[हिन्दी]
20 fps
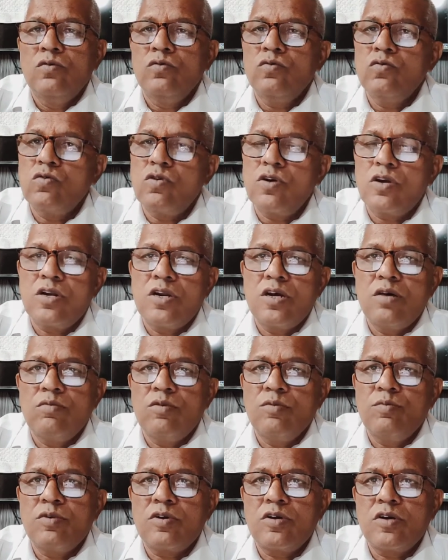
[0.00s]
वो करना है
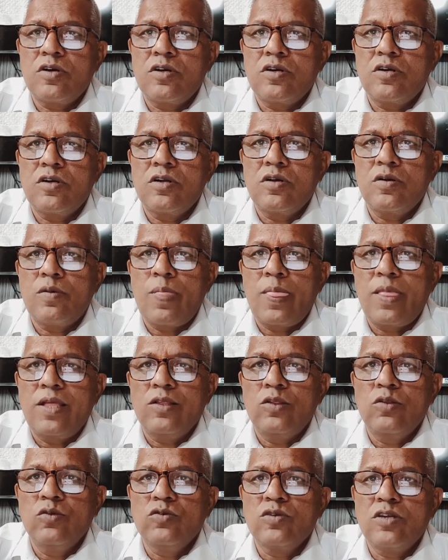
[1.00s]
हमने पक्का करना है
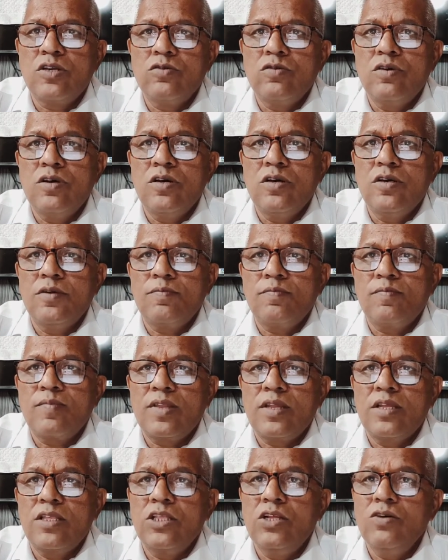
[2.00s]
दूसरा जो
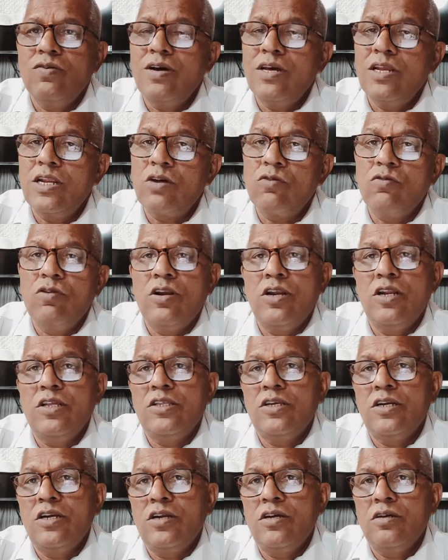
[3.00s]
है दवाई रेगुलर
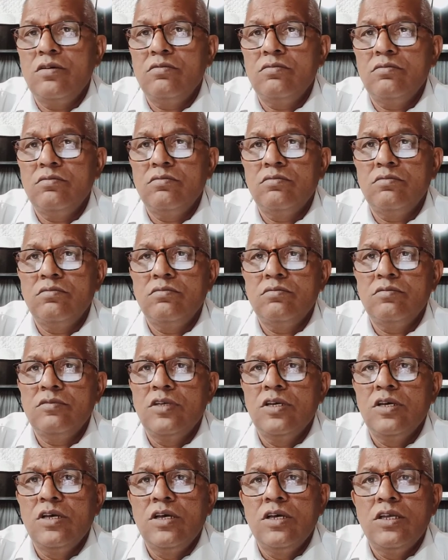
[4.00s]
लेते रहना
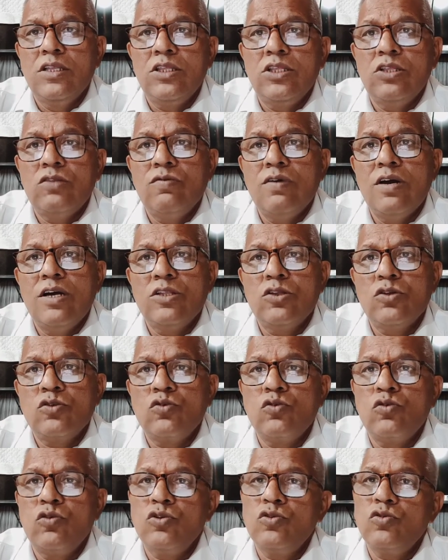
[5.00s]
दवाई तो
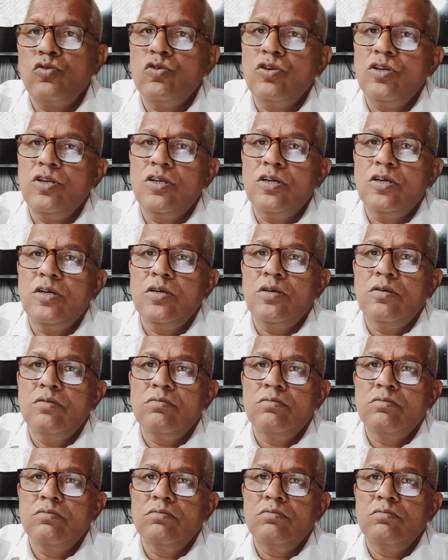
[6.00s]
छोड़नी छोड़नी नहीं है
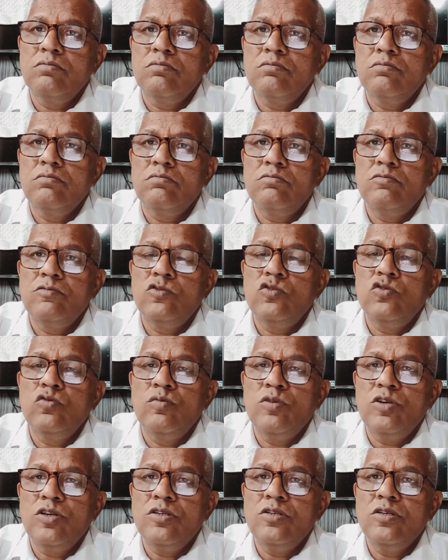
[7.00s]

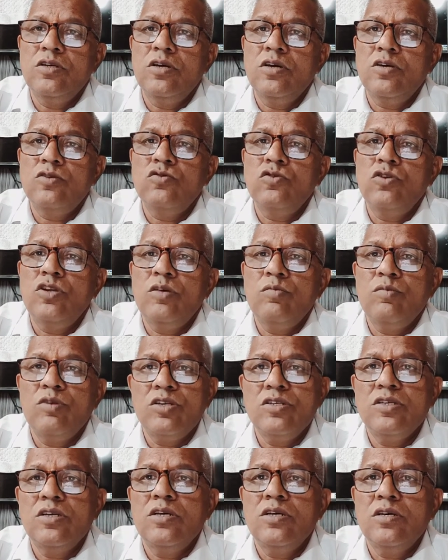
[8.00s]
जो मरीज हैं और जो नए
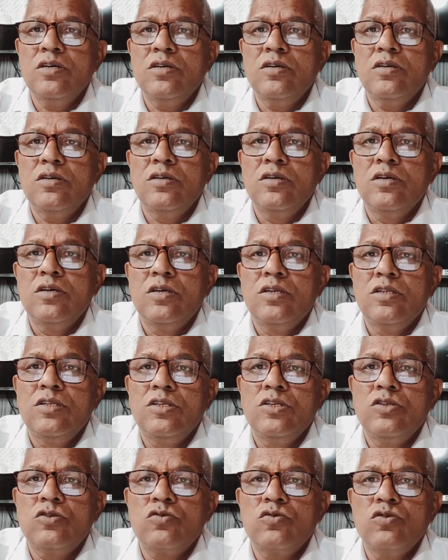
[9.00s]
मरीज हैं
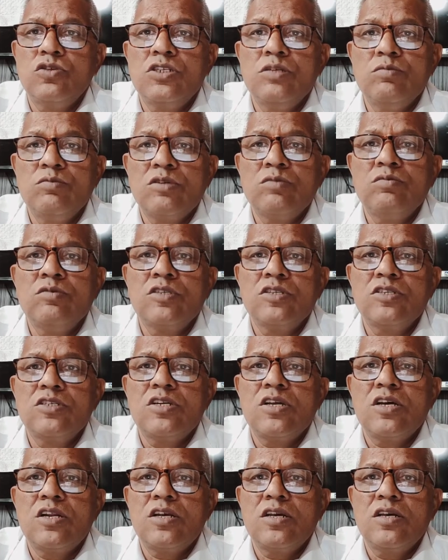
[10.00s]
जिसको सिम्टम्स
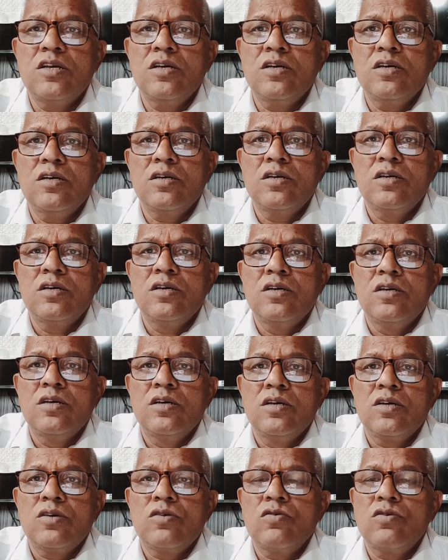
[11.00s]
नज़र आ रहे हैं
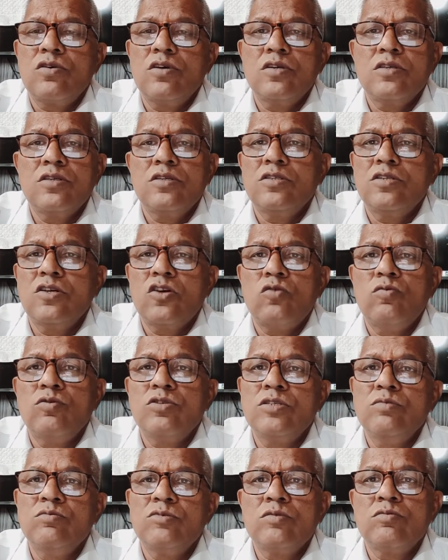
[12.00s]
क्योंकि इन सारों
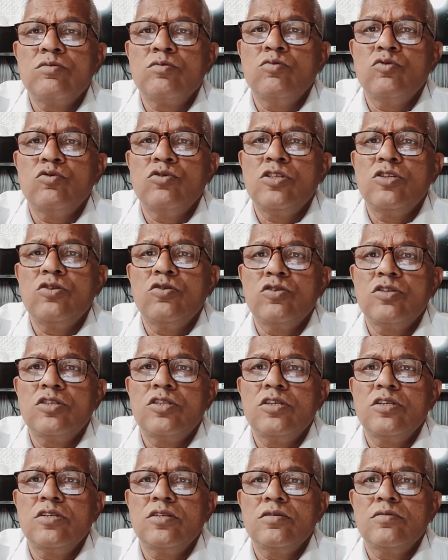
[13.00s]
में सिम्टम्स बहुत जल्दी
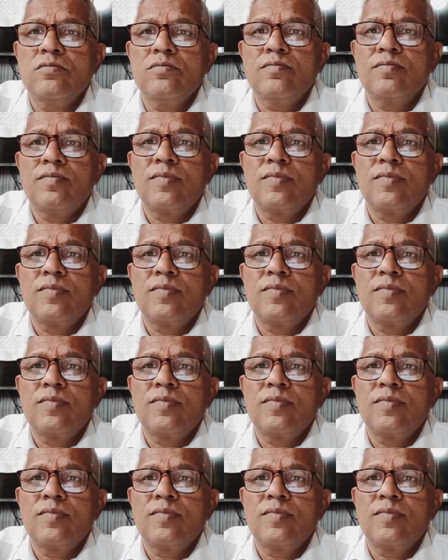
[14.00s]
होते हैं